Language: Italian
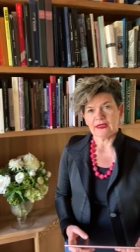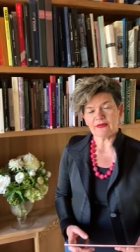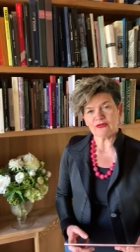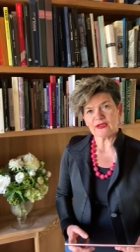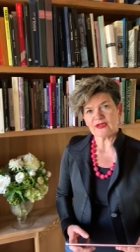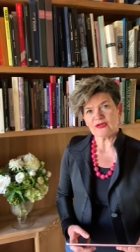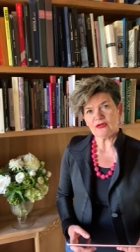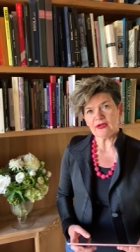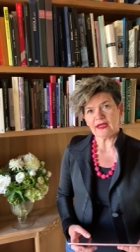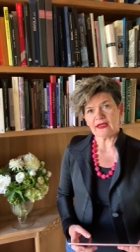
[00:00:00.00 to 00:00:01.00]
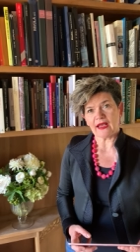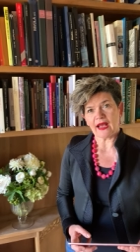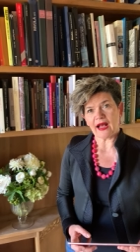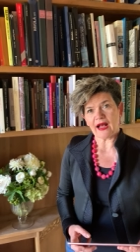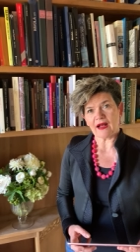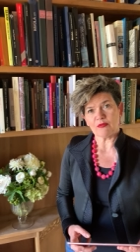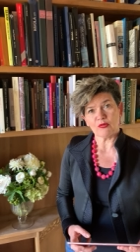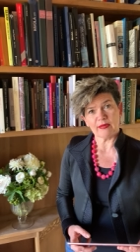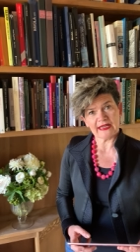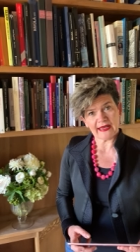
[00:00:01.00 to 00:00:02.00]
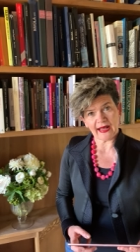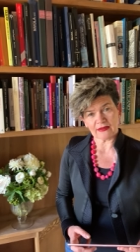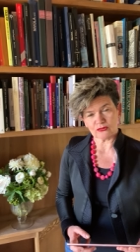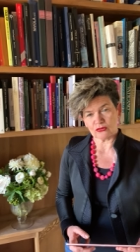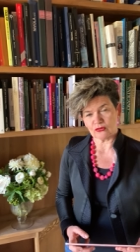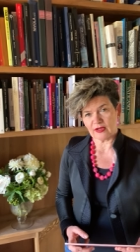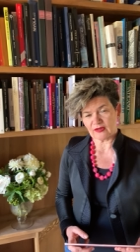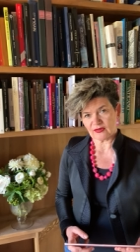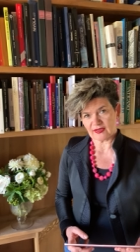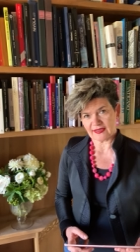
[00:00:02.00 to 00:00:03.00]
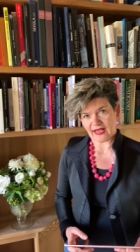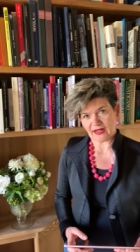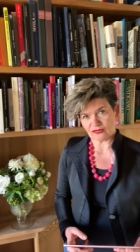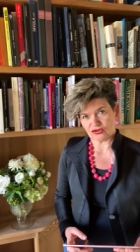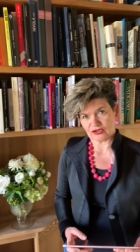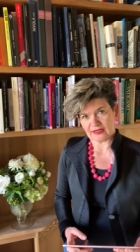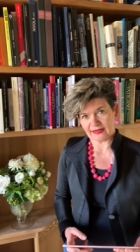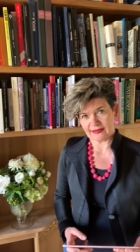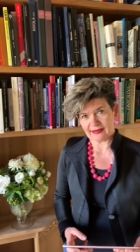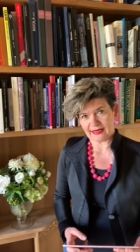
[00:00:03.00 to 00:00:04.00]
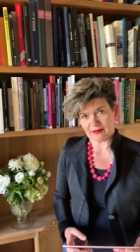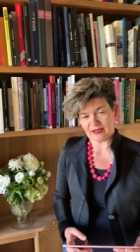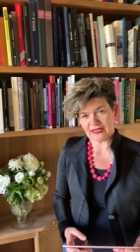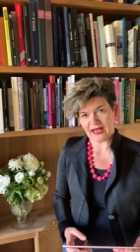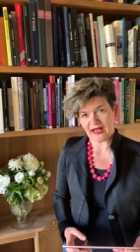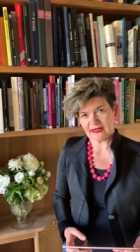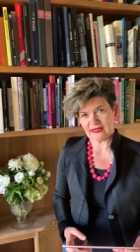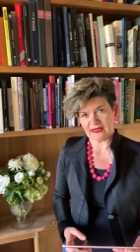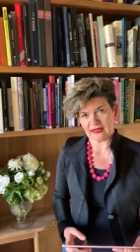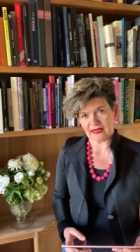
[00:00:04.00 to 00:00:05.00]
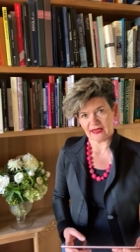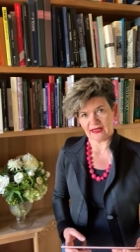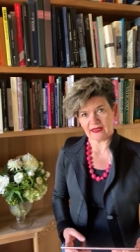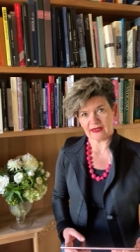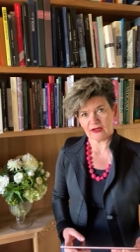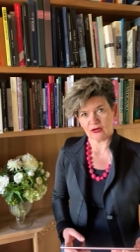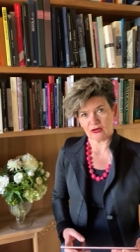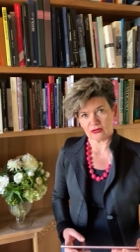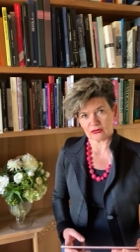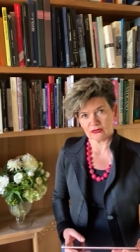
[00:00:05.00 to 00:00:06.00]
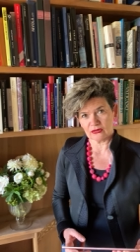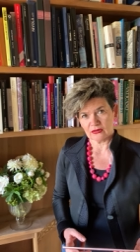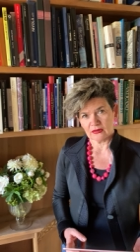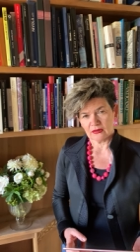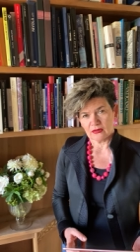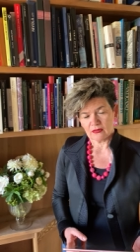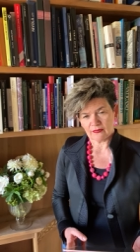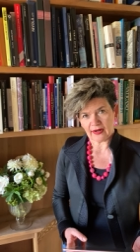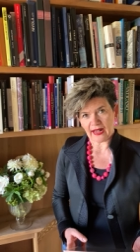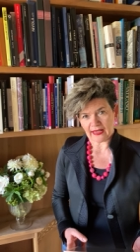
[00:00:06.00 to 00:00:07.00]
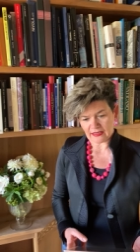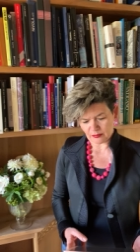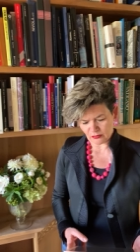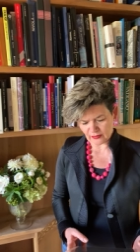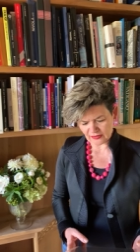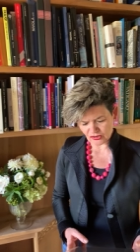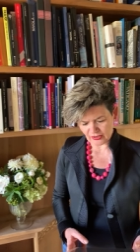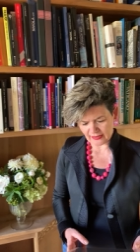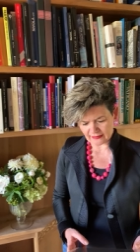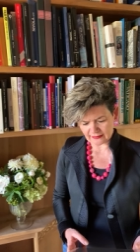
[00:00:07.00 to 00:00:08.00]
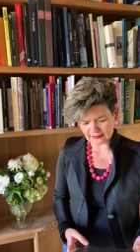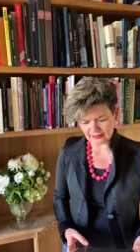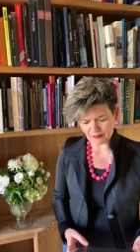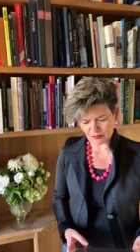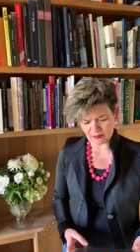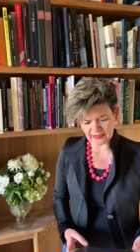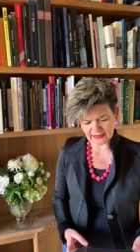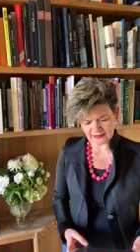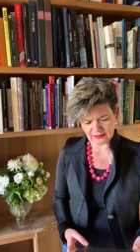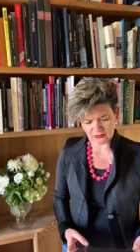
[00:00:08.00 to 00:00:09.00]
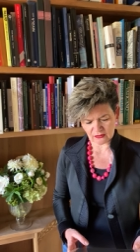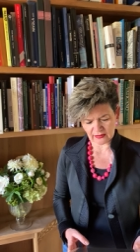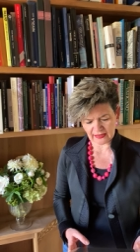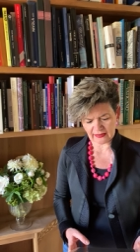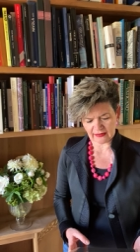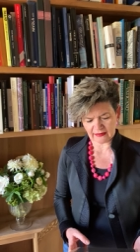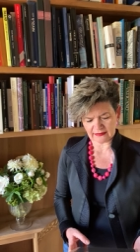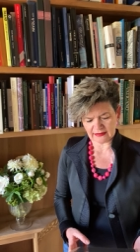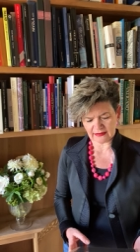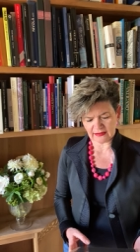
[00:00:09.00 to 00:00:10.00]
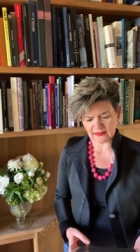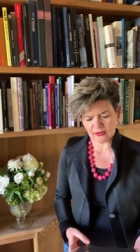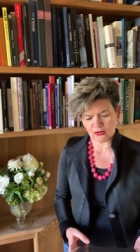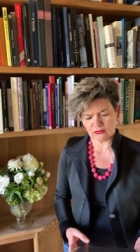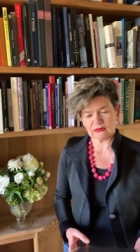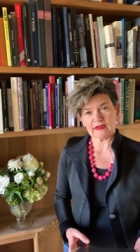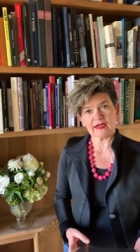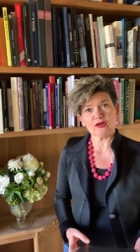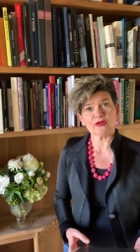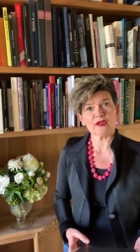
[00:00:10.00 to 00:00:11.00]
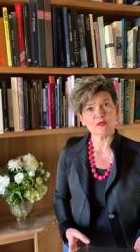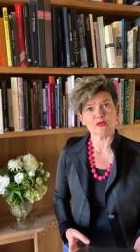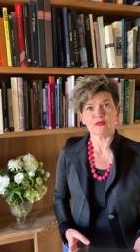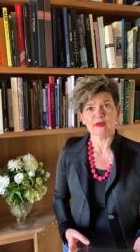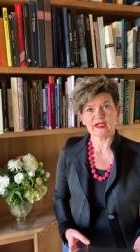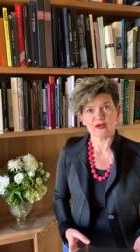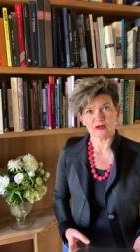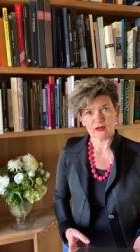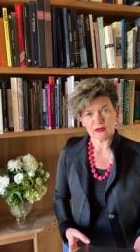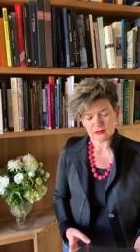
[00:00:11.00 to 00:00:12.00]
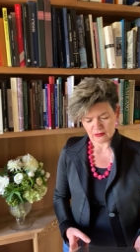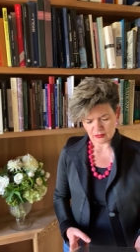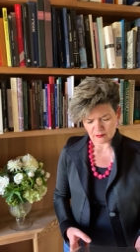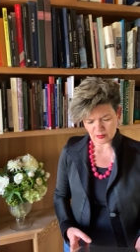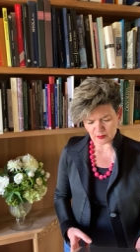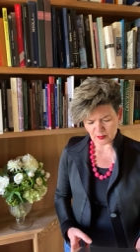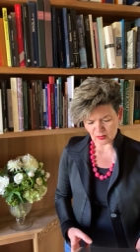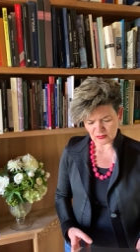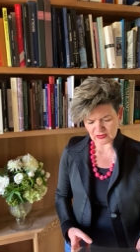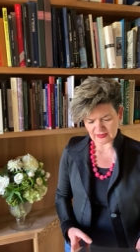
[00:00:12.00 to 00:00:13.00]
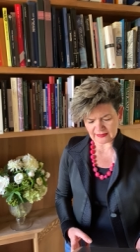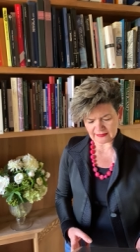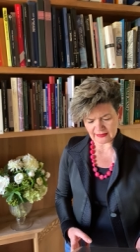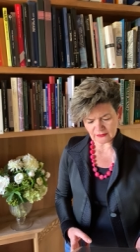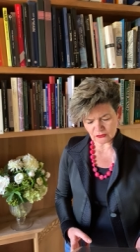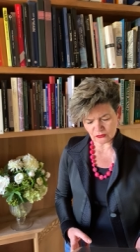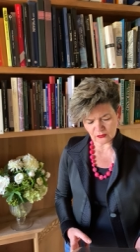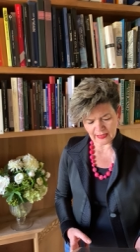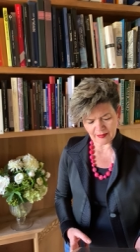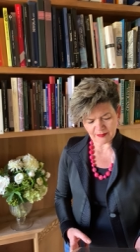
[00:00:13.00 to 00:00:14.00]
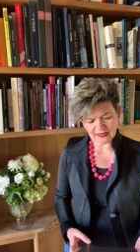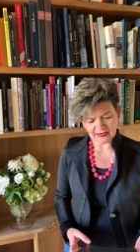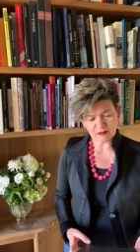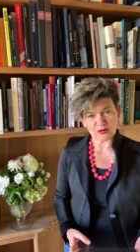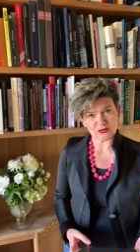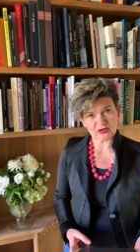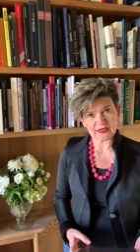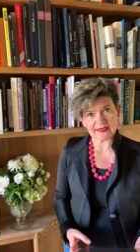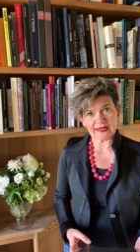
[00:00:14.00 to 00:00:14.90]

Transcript: La Fondazione ha pubblicato numerosi saggi di Andrea Emiliani e ricordo fra i più recenti la pubblicazione di Incontri con il pubblico, proposte di lettura per le mostre